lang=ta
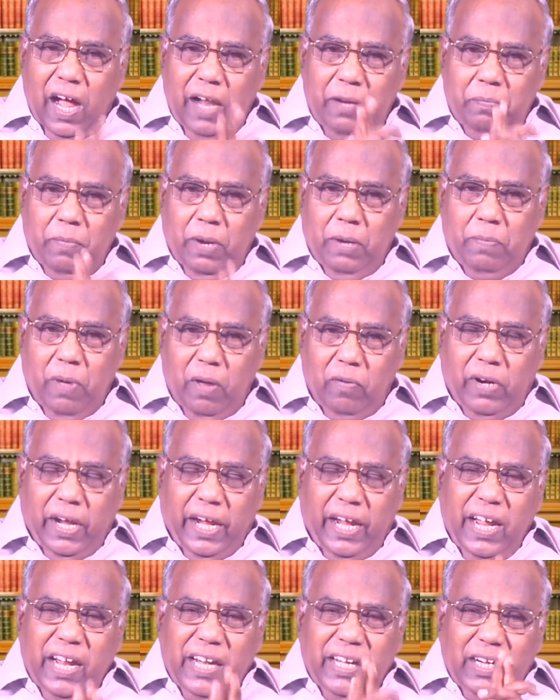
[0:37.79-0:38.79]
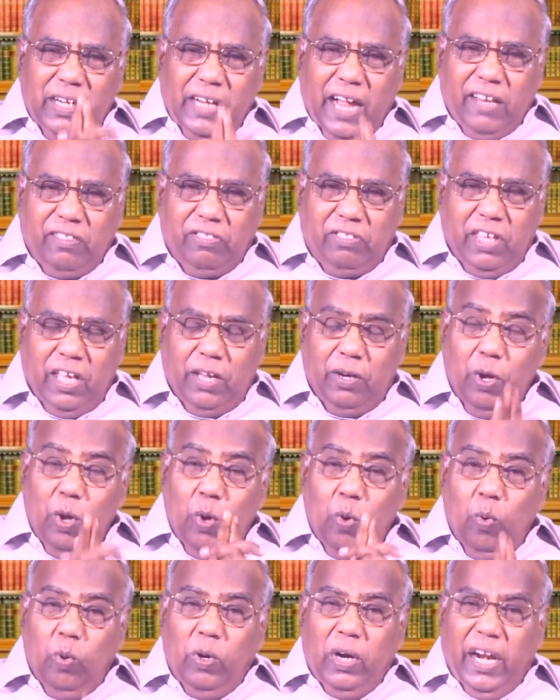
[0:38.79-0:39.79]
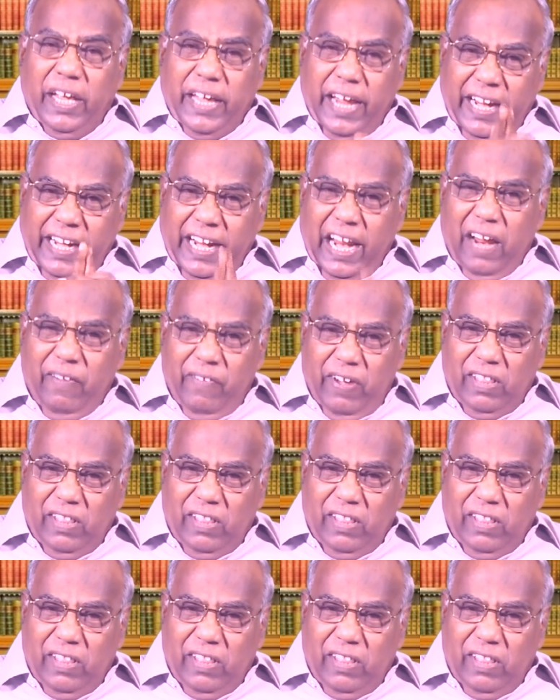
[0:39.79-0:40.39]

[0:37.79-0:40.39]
அன்பர்களே கர்த்தர் உங்களை எங்கே